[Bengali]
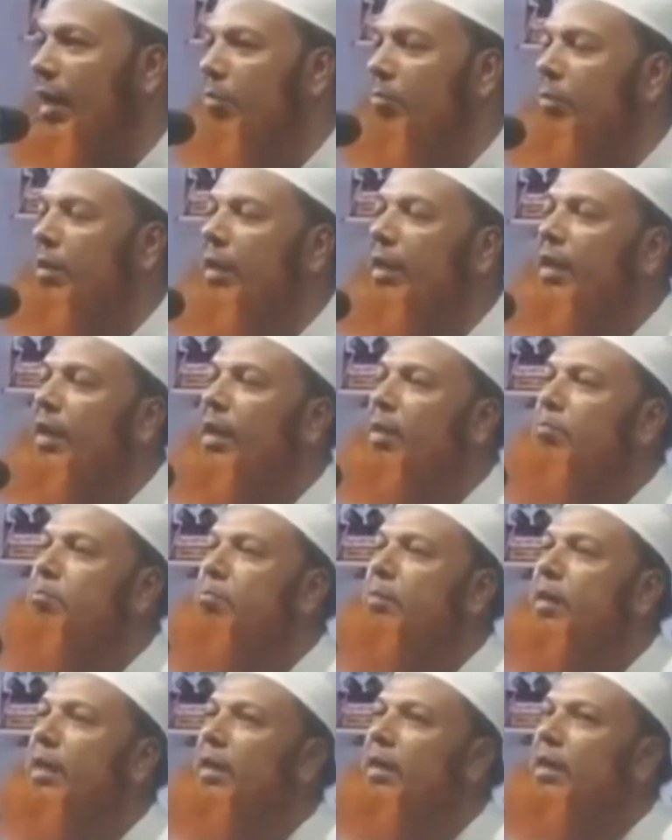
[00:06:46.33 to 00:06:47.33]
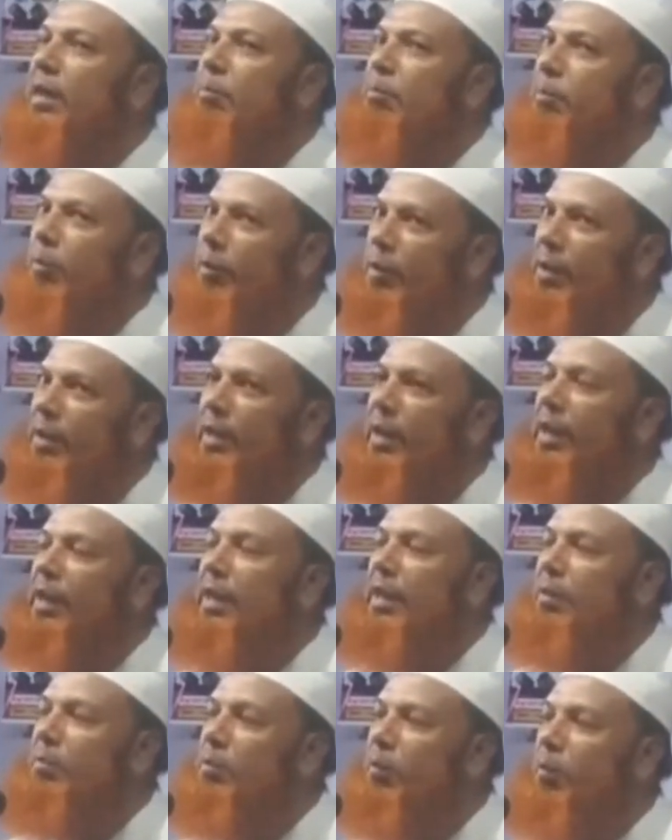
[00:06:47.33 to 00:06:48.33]
আমি আপনাদের
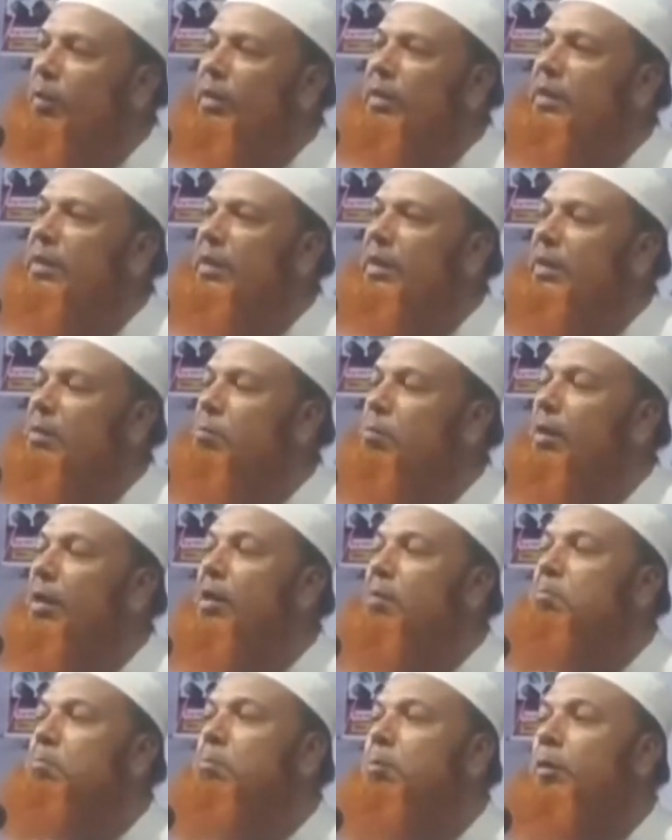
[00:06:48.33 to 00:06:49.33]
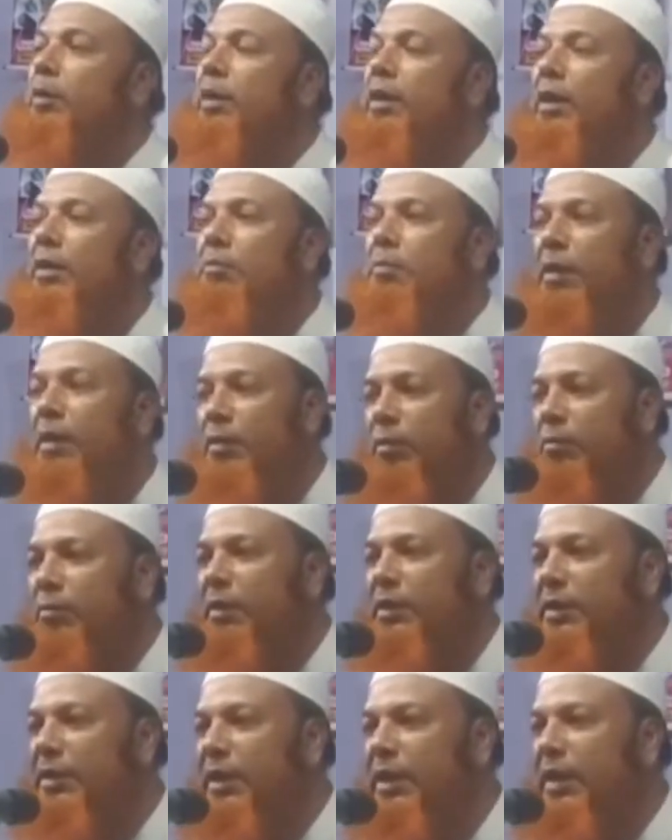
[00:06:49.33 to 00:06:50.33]
প্রত্যেককে বলছি মহাব্বতার
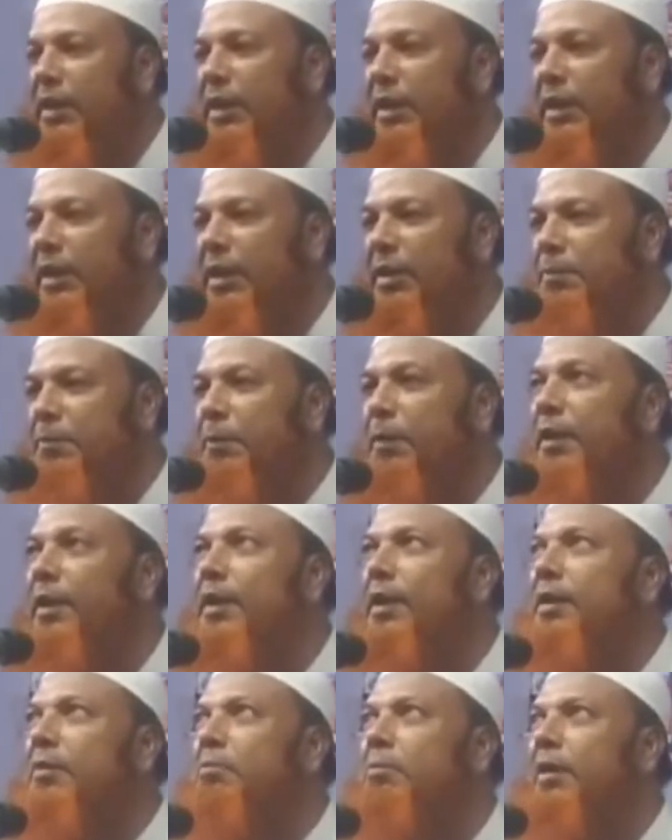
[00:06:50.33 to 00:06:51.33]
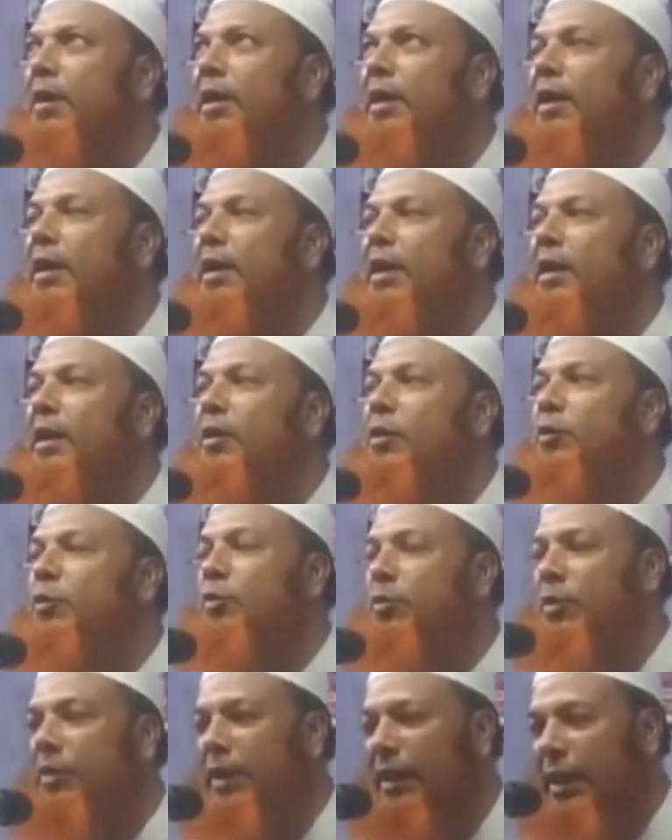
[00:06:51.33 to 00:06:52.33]
ভালোবাসা নিয়ে মহান মালিকের
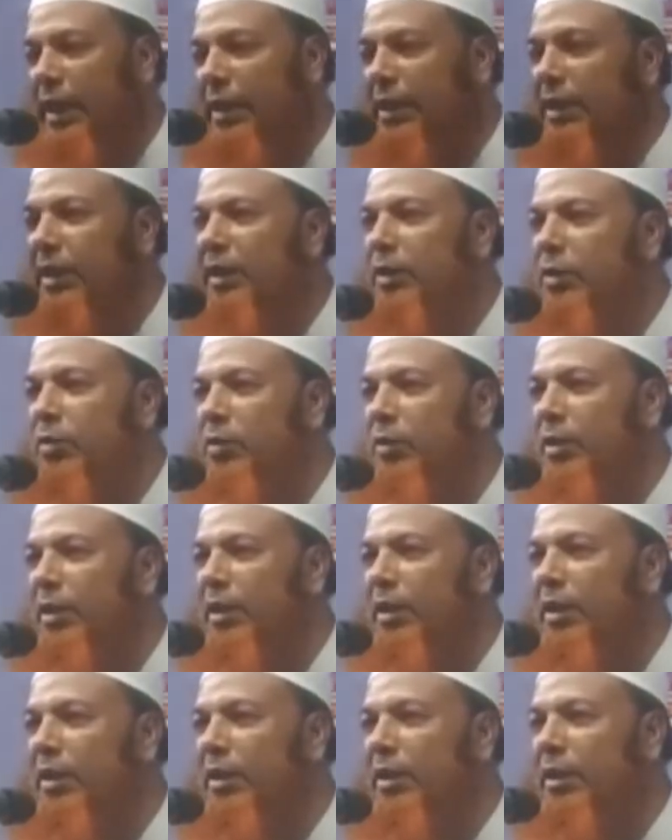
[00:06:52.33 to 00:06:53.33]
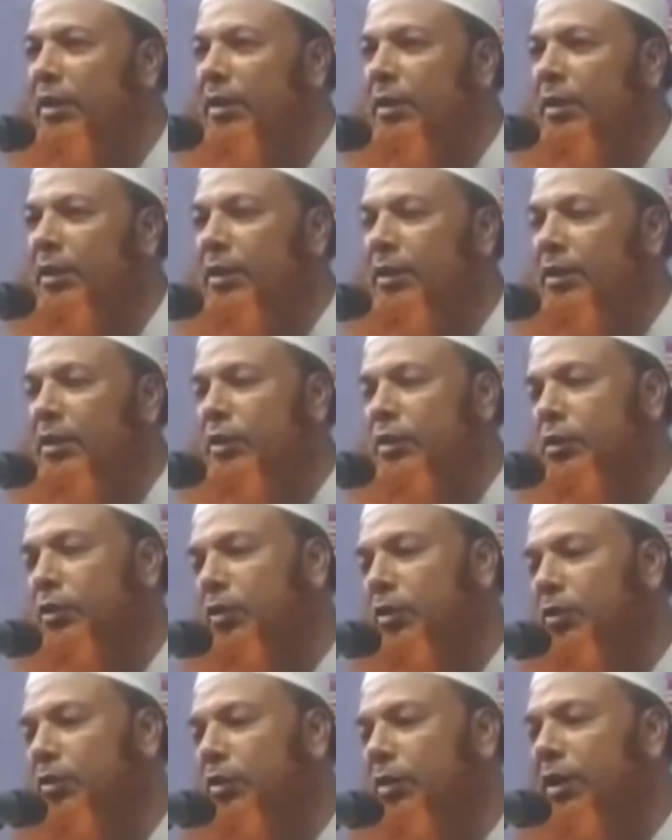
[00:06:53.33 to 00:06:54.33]
সুক্রিয়া আদায় করি
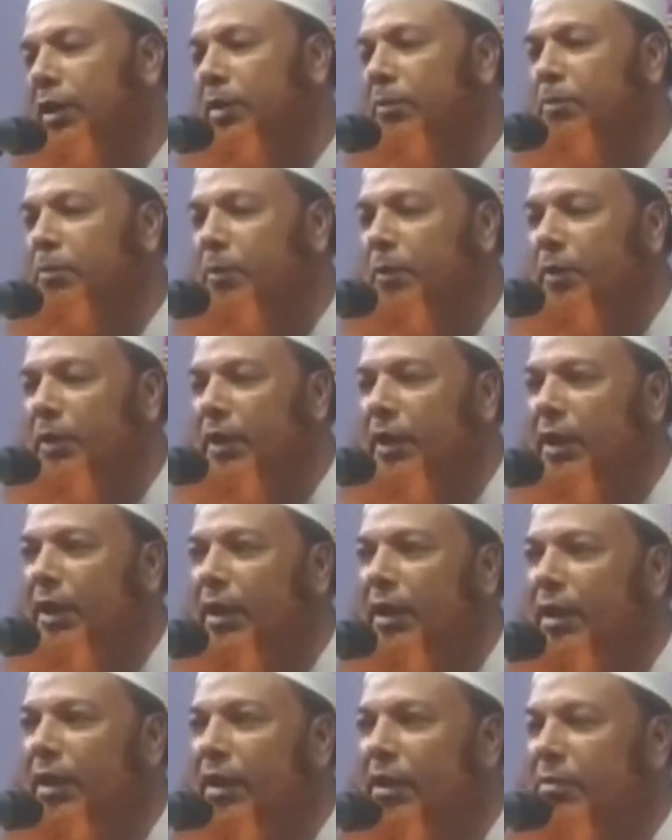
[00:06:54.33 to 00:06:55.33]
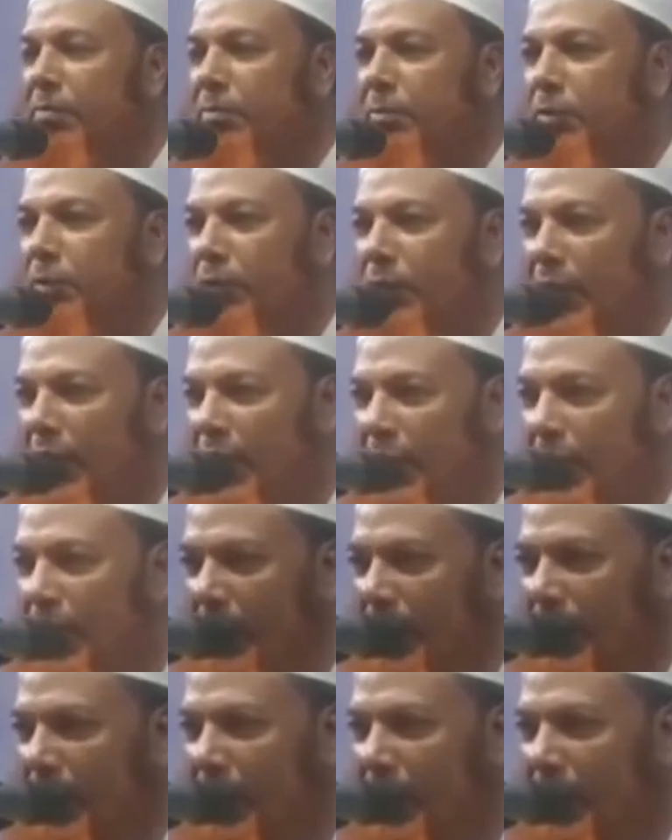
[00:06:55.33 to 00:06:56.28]
সকলেই পড়ি আলহামদুলিল্লাহ